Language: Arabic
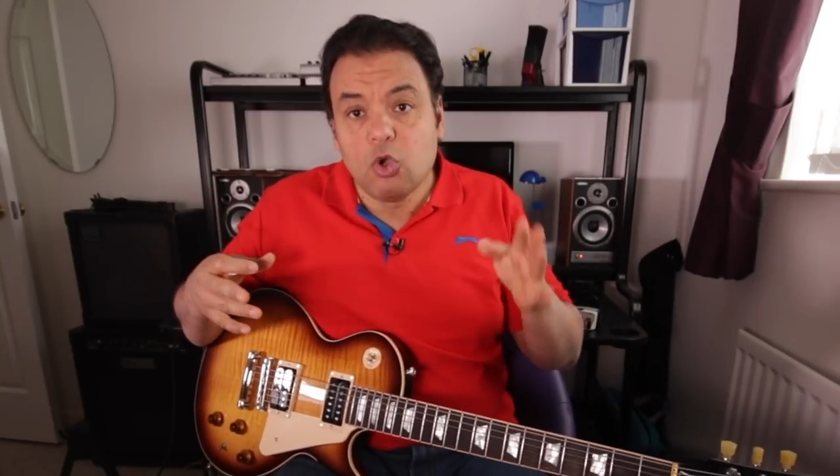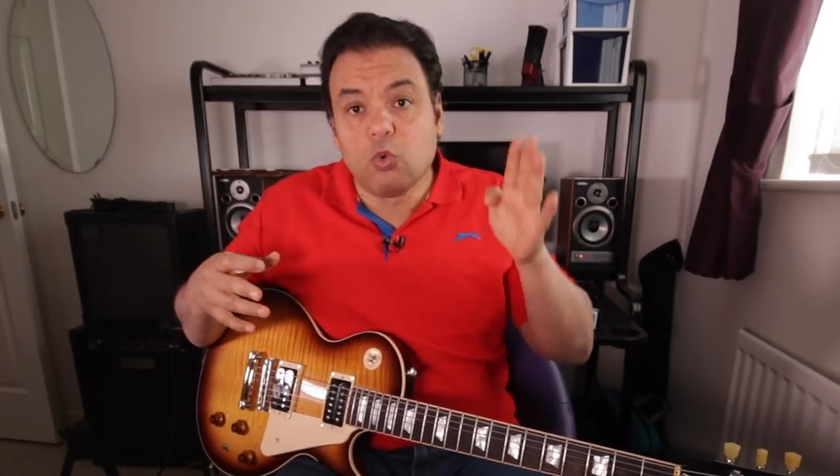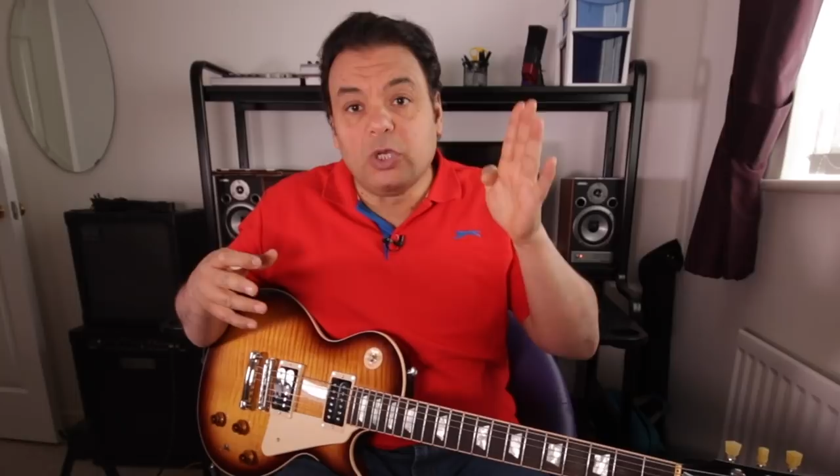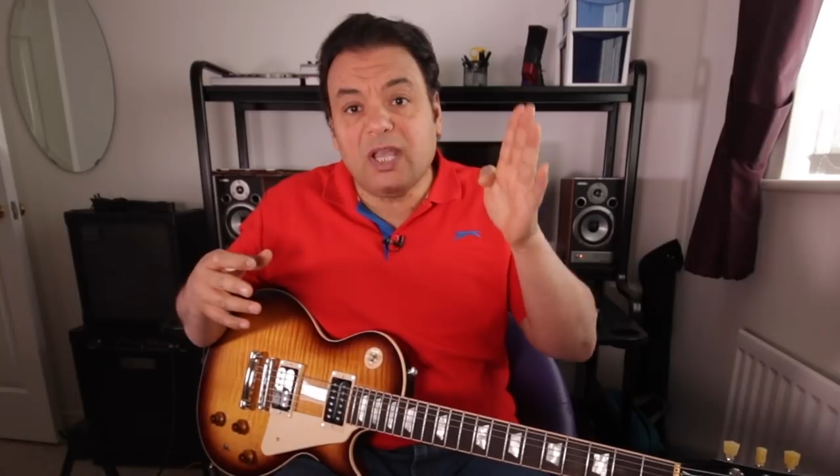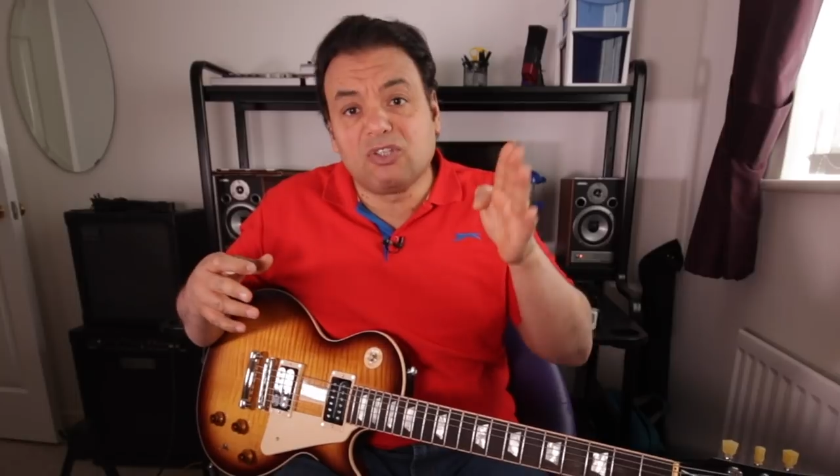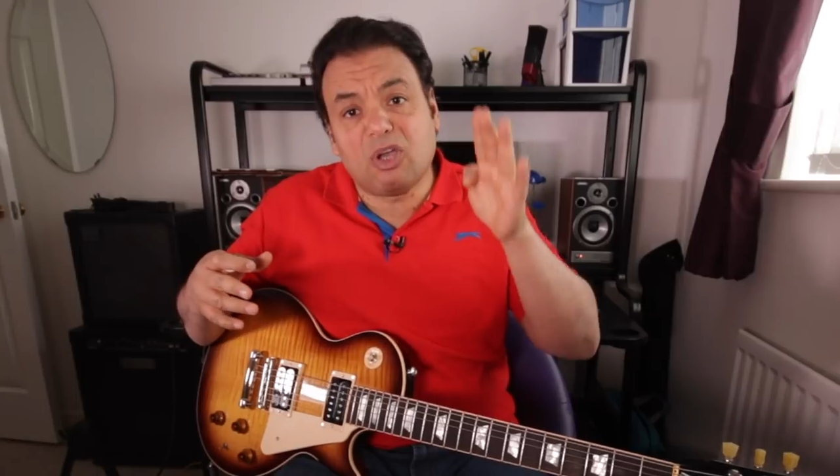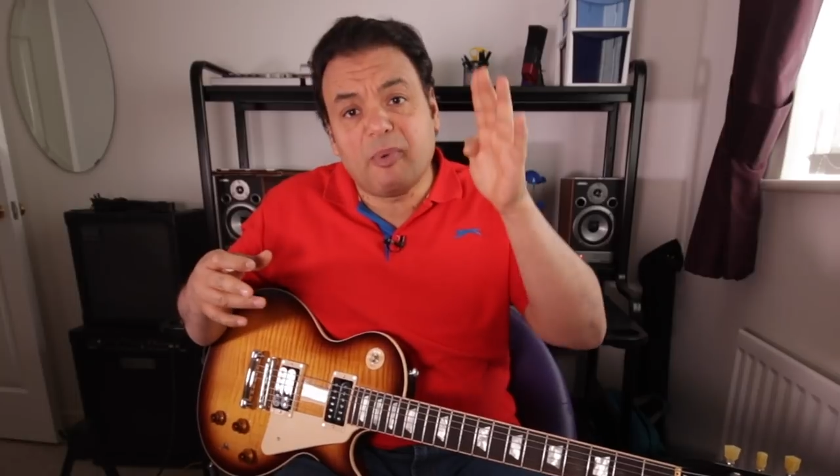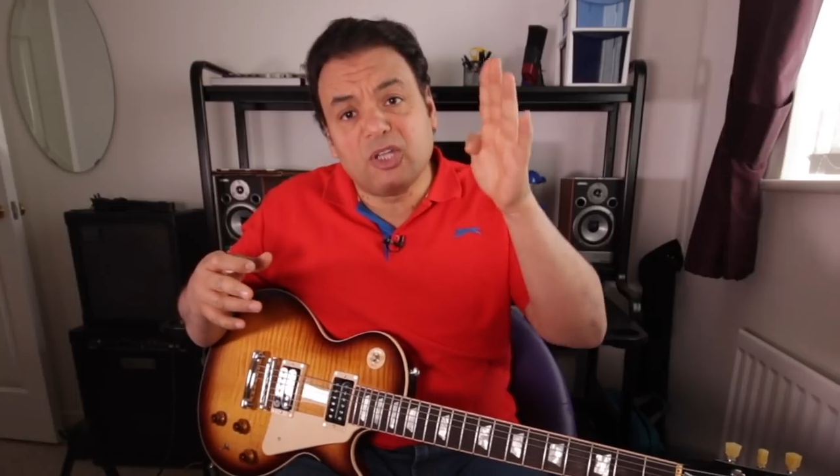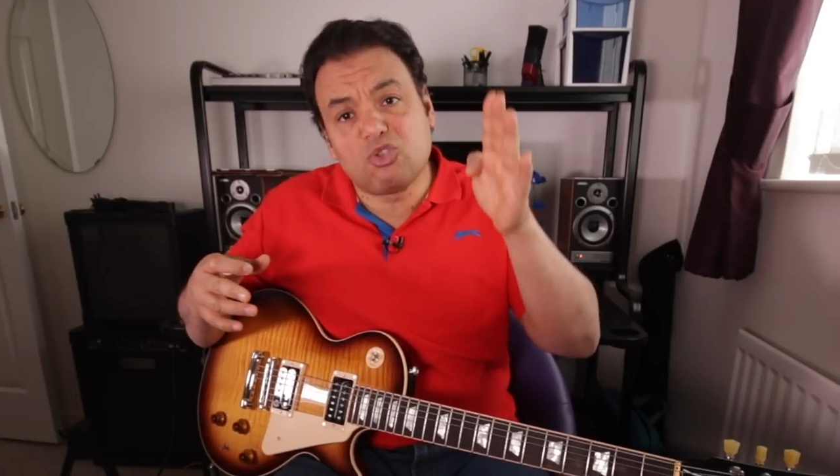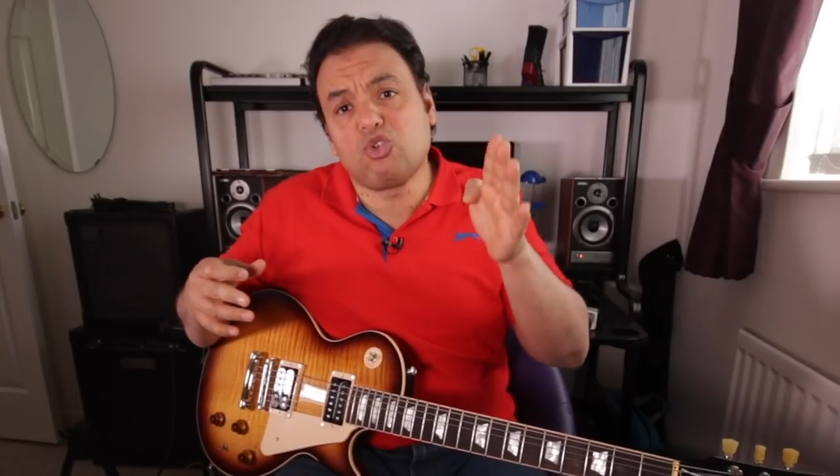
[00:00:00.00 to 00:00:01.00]
وليها
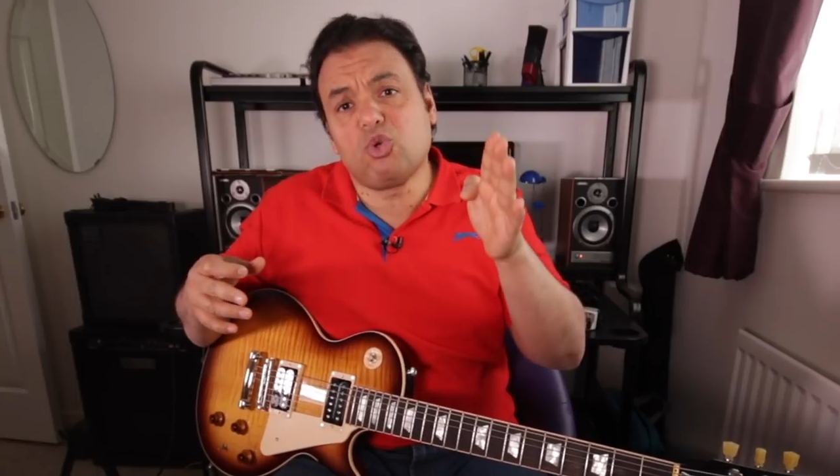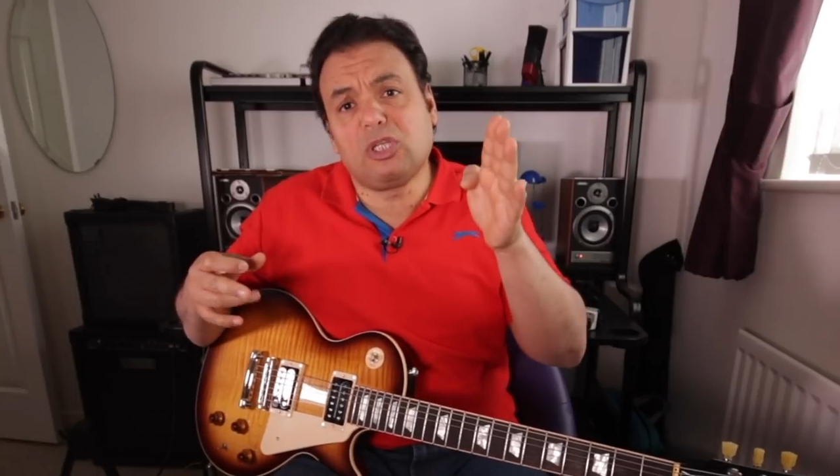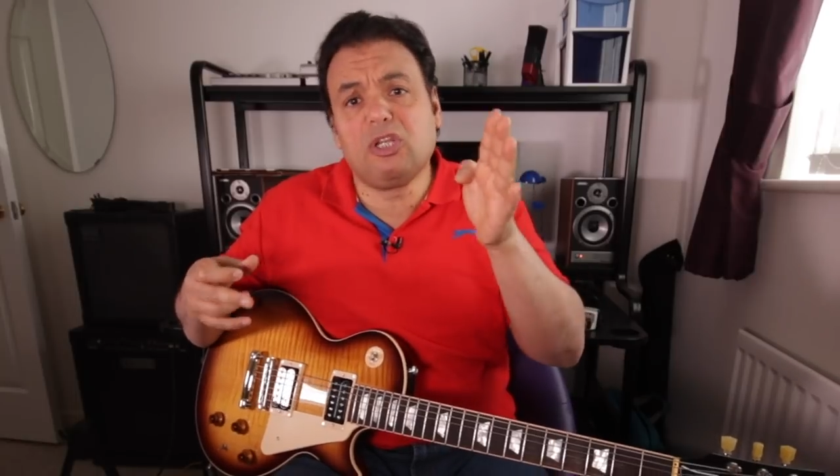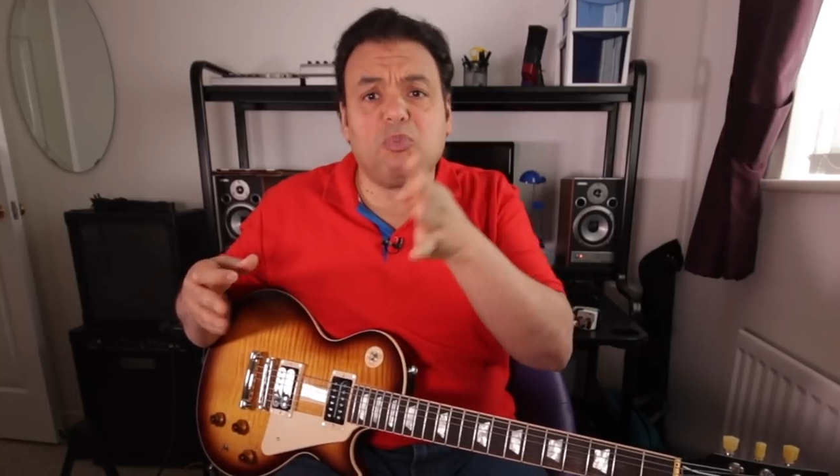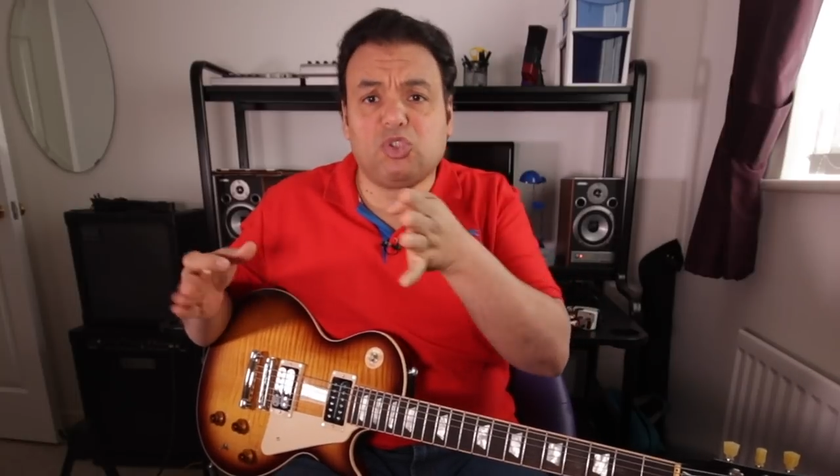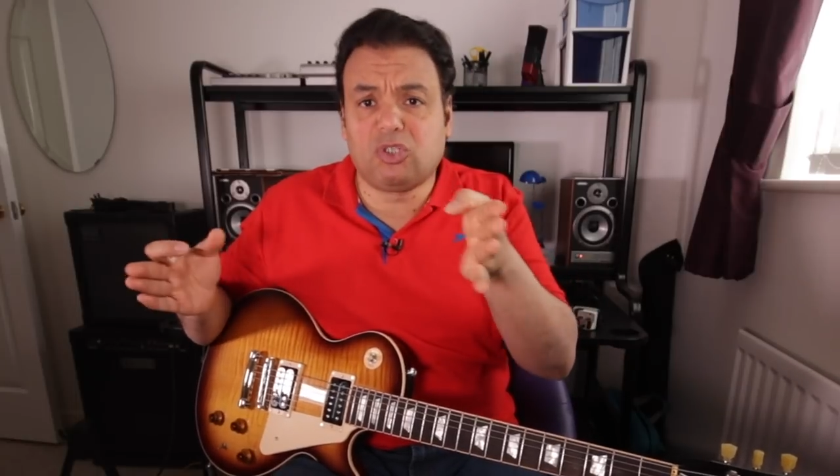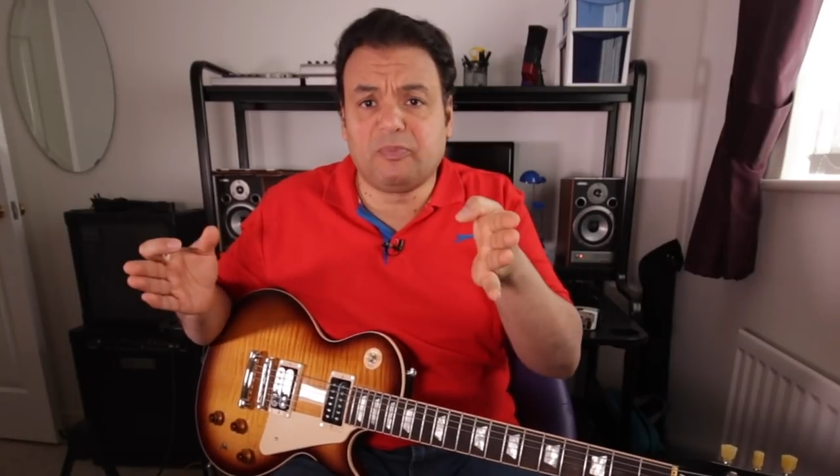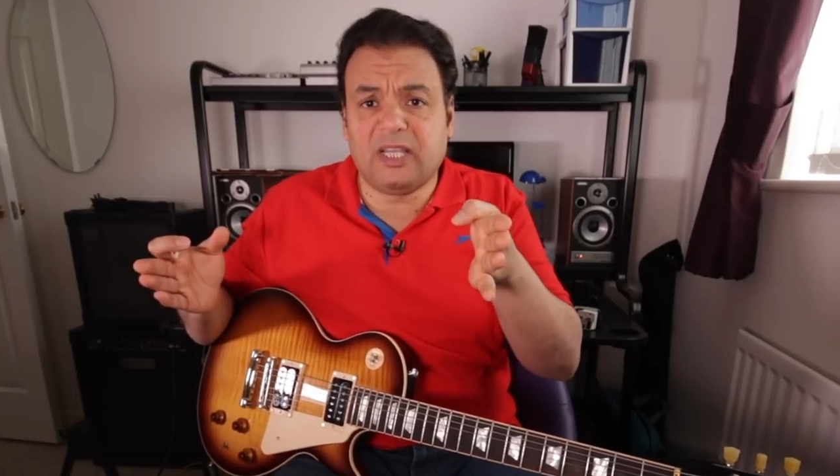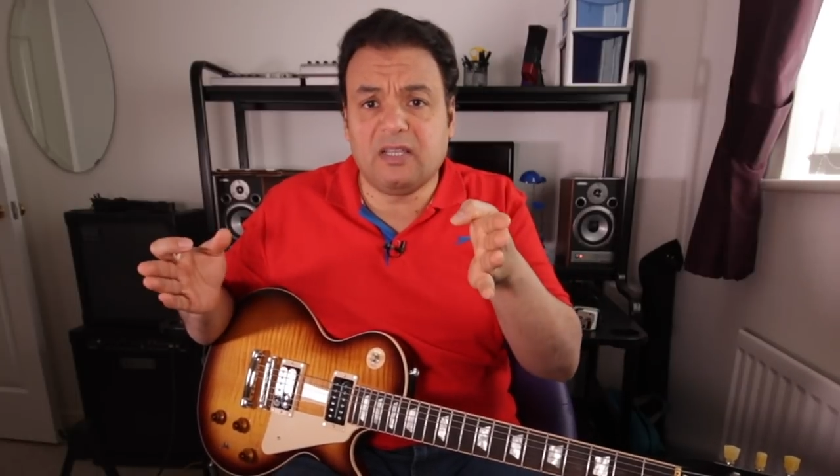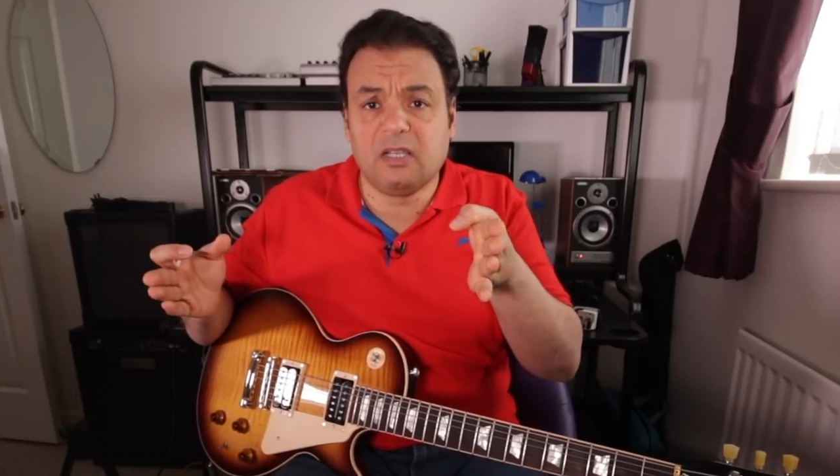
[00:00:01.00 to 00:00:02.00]
طبقه صوت للمطرب ده